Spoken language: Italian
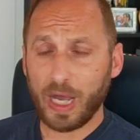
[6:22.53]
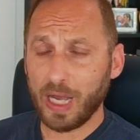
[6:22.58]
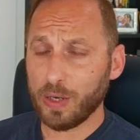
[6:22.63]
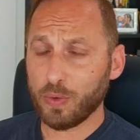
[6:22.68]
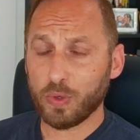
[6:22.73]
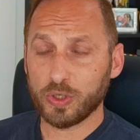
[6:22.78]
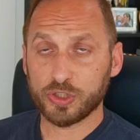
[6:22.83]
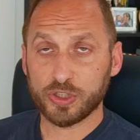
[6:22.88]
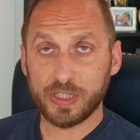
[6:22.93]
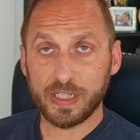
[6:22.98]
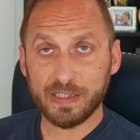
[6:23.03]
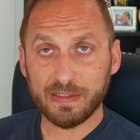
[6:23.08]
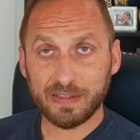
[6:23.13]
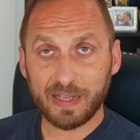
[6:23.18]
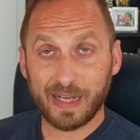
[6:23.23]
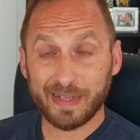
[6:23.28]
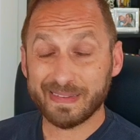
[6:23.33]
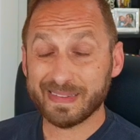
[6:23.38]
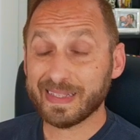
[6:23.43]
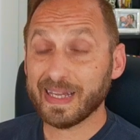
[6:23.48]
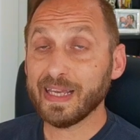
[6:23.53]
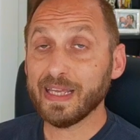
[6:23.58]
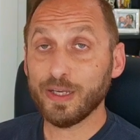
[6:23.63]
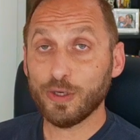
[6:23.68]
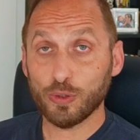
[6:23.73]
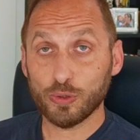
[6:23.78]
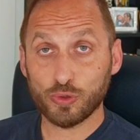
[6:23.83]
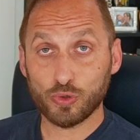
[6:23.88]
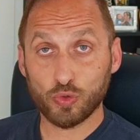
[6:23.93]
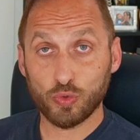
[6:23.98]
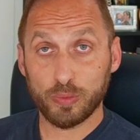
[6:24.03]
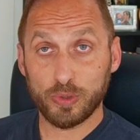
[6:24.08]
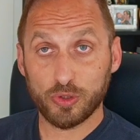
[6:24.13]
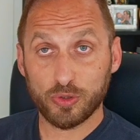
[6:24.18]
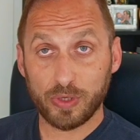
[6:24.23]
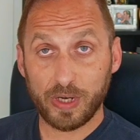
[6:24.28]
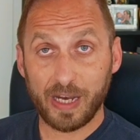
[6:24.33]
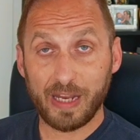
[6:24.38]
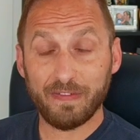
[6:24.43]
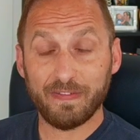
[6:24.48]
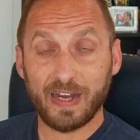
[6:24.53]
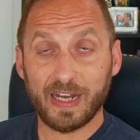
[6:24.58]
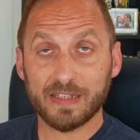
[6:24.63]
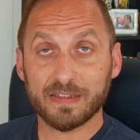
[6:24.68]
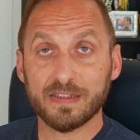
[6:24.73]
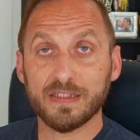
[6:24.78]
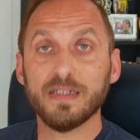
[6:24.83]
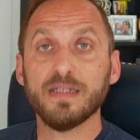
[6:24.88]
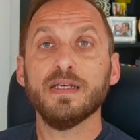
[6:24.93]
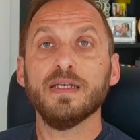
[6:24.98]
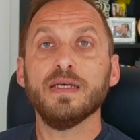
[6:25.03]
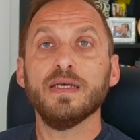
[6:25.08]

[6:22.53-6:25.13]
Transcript: acqua ce n'è tanta, i consumi sono elevati,